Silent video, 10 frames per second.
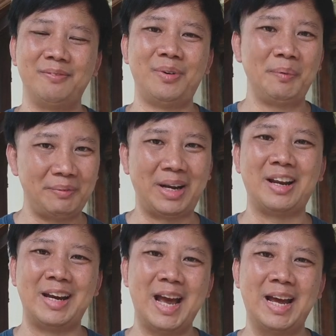พบกันใหม่ต
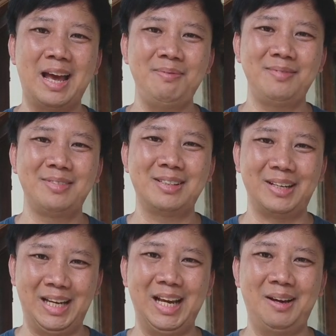อนหน้าครับส
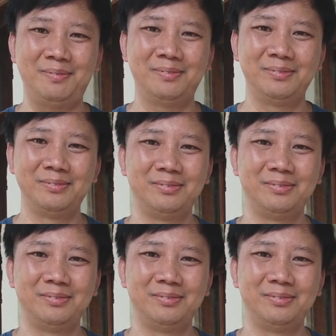วัสดีครับ